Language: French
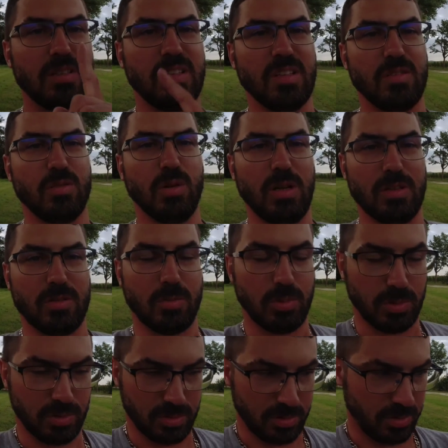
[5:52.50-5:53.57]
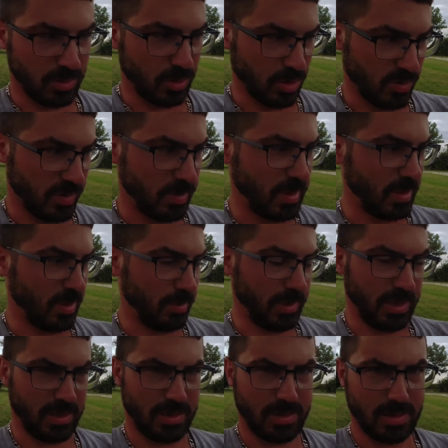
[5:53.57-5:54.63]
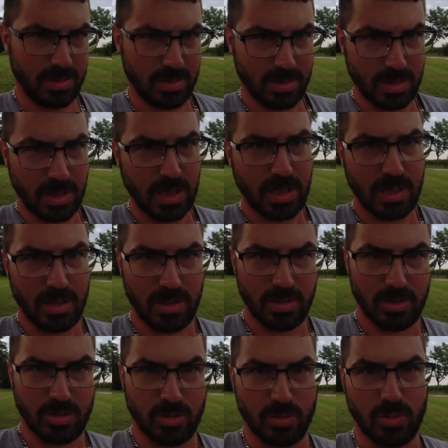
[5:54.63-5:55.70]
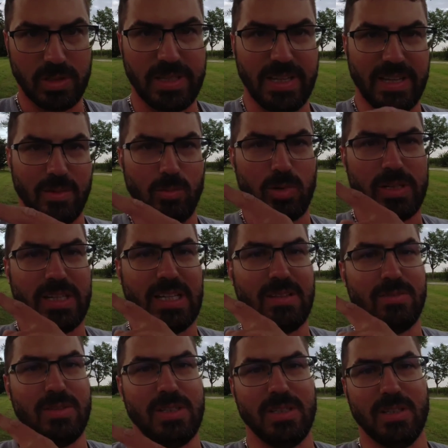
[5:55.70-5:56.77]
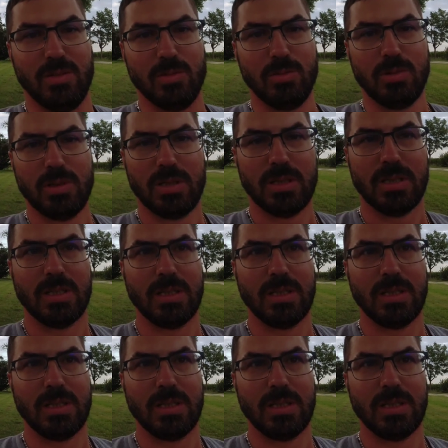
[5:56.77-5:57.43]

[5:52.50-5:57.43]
c'est sûr à 100% que je vais bien dormir. Tu vois derrière moi, il y a les vignes et tout.